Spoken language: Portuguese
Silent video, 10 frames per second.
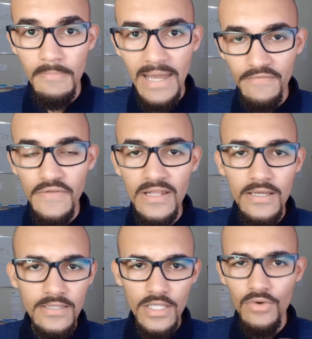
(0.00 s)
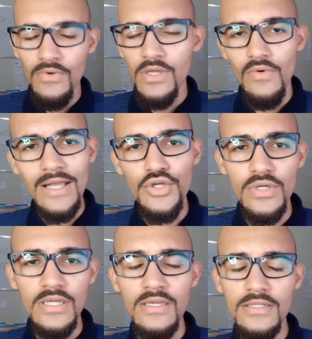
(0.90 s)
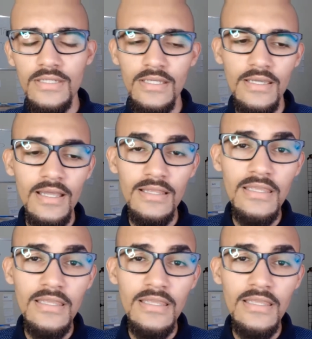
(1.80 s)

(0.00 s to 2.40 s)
Maravilha? Então, eu acho que esse